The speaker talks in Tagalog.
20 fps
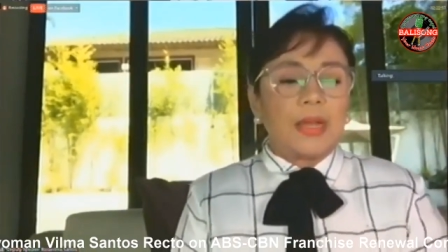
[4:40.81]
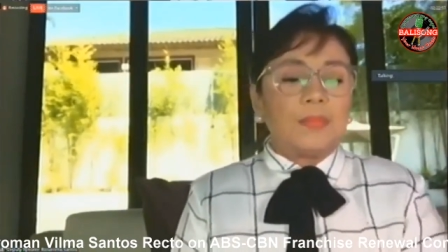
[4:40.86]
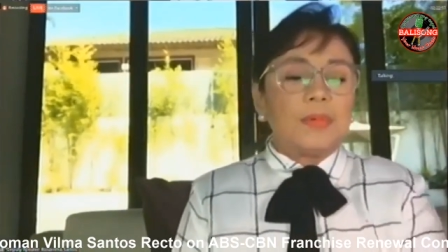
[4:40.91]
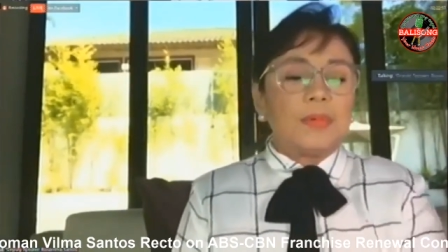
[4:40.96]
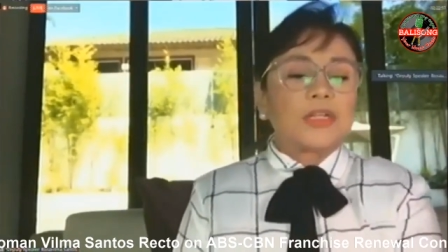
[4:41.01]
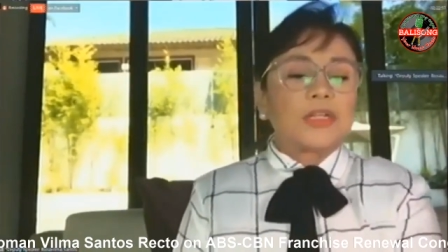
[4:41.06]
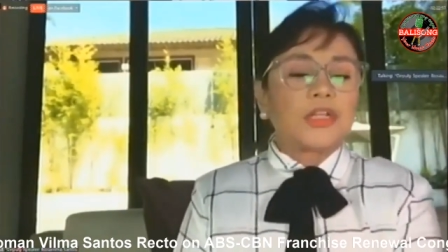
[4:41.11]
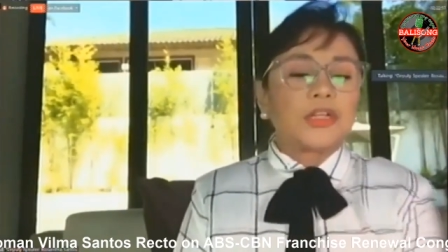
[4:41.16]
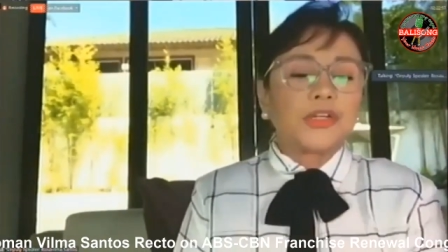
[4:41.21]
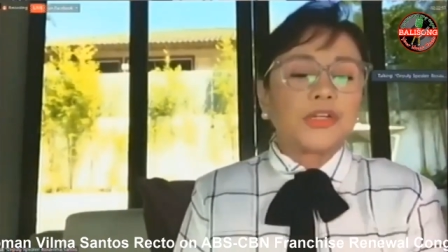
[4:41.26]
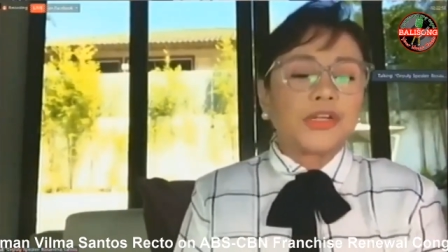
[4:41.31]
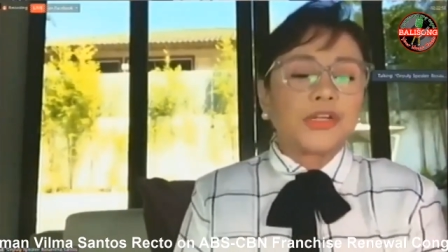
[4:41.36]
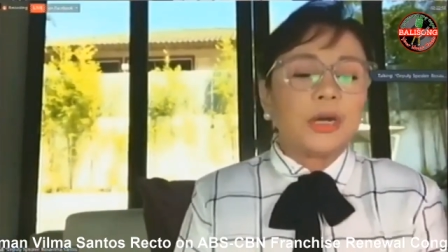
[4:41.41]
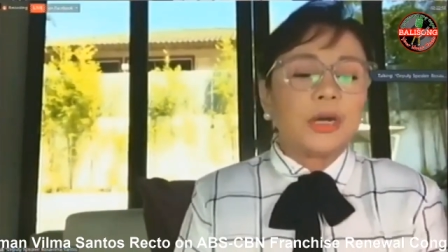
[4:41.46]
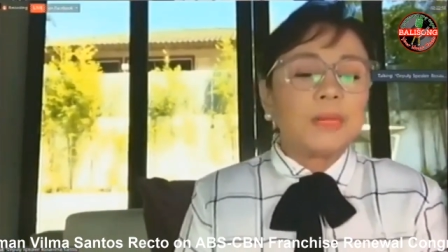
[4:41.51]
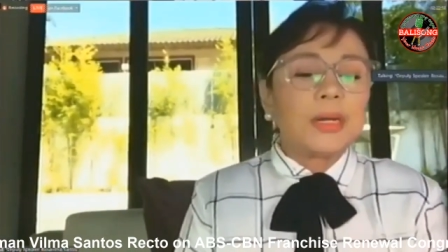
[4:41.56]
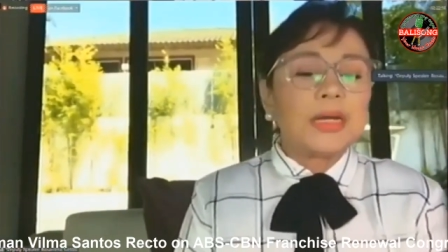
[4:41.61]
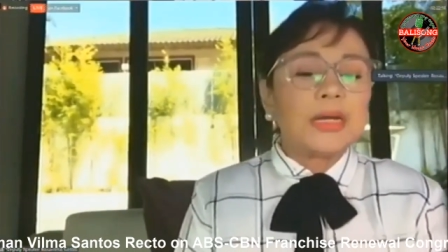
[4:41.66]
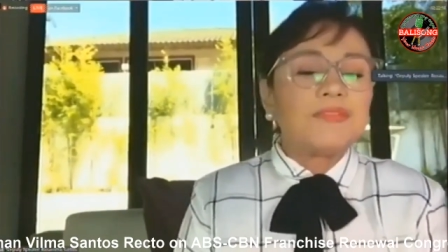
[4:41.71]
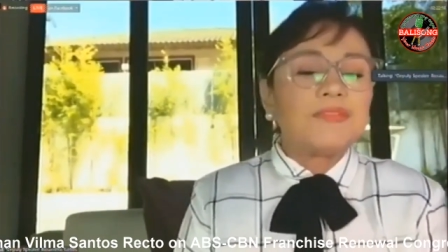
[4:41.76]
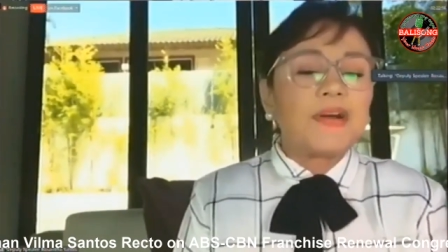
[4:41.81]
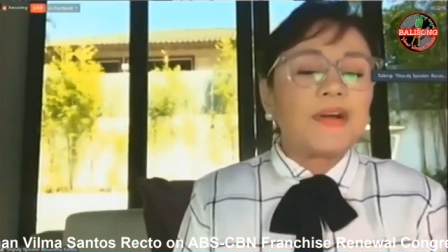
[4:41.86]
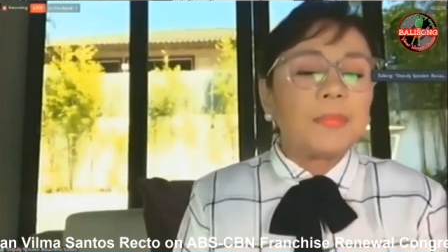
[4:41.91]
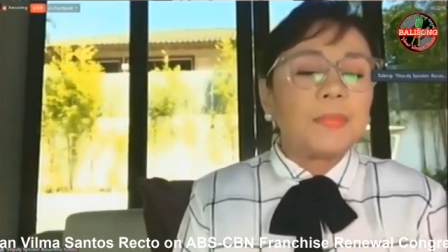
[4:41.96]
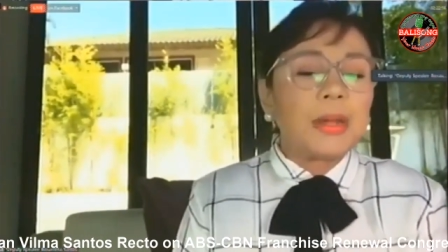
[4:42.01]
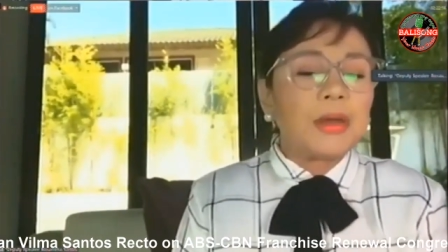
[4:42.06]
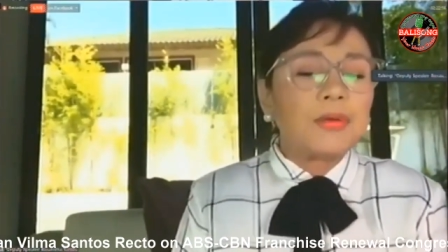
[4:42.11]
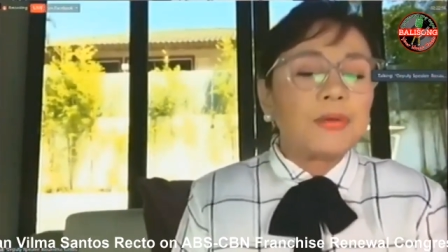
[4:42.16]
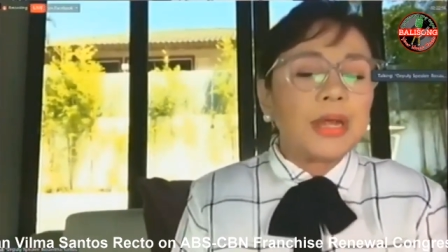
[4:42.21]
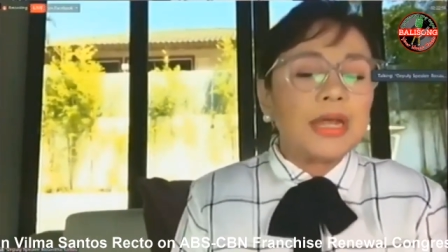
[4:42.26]
Mr. Chairman, if
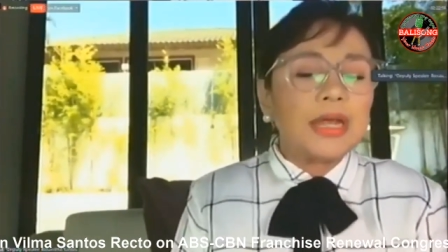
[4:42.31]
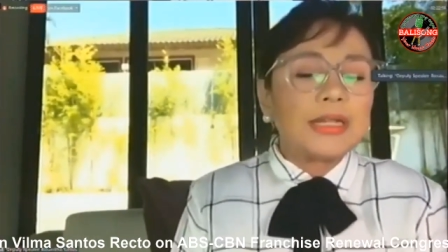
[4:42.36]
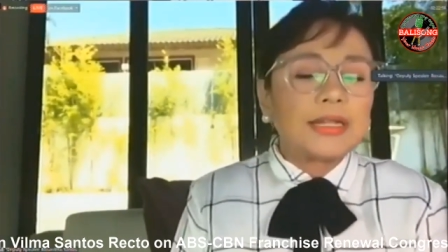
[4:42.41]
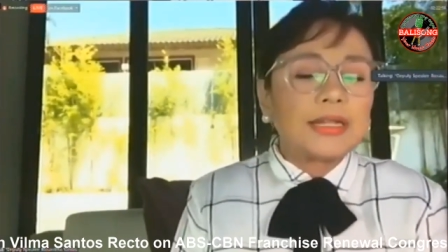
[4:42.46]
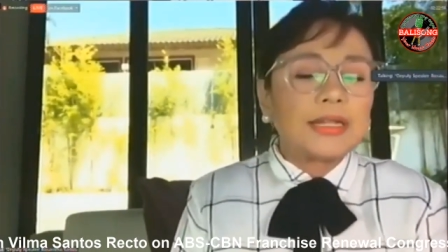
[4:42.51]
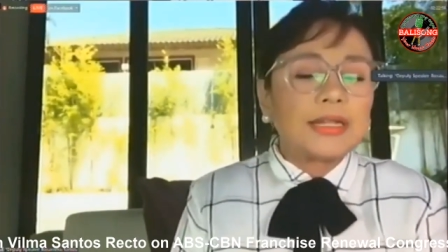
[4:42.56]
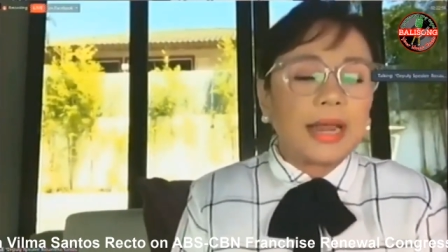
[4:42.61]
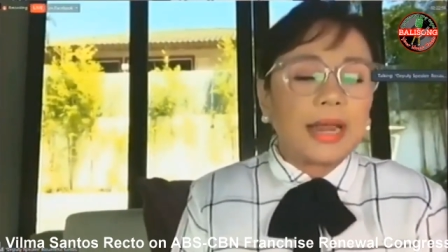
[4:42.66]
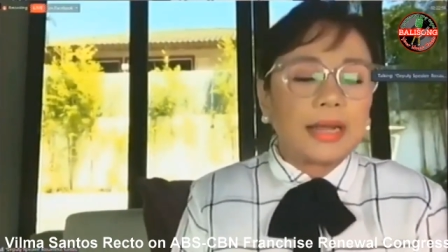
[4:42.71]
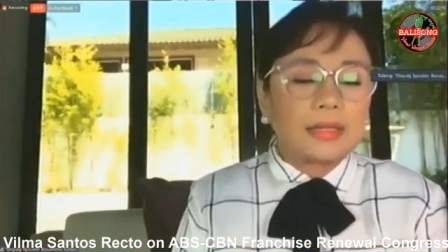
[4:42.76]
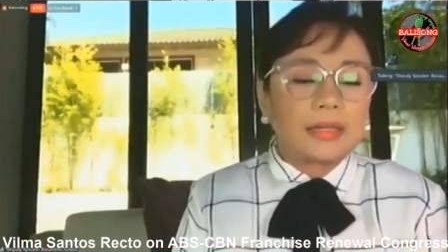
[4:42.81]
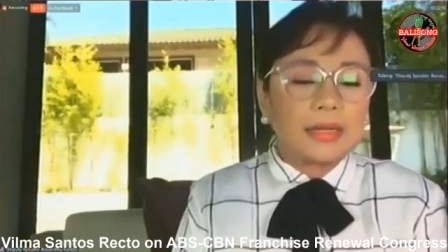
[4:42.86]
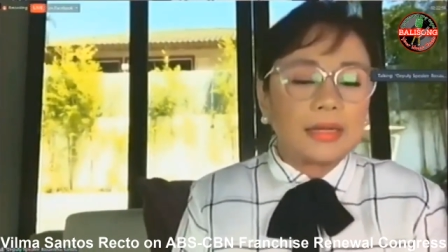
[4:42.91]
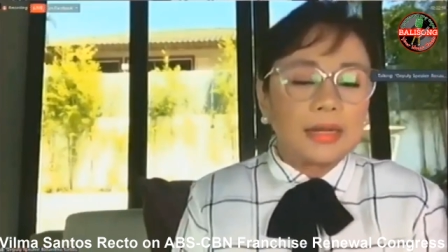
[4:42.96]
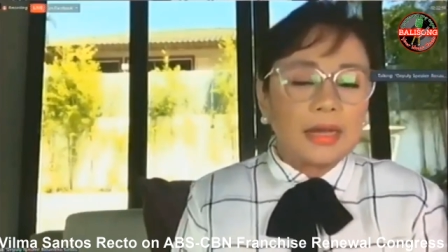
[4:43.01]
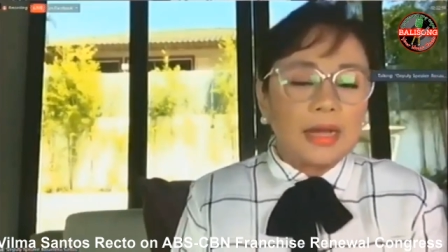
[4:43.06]
I may reiterate,